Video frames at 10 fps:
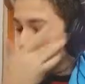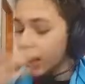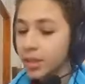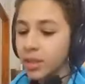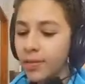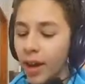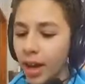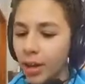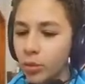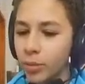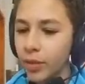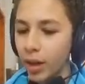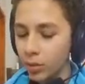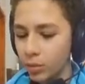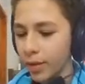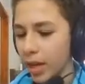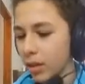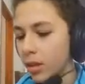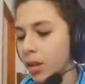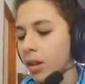O que, que esses vagalumes falou,
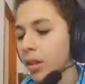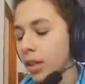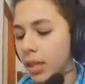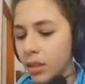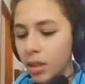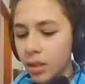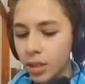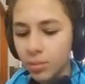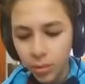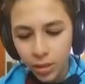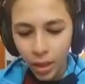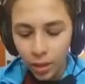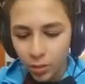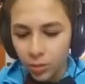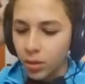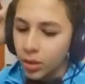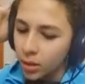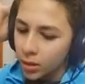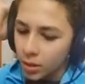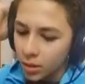velho? 33%?
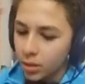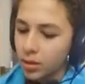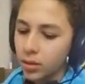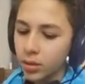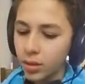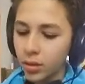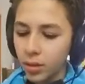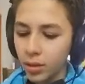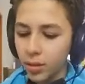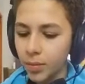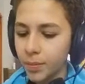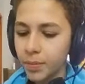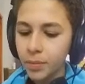Hum...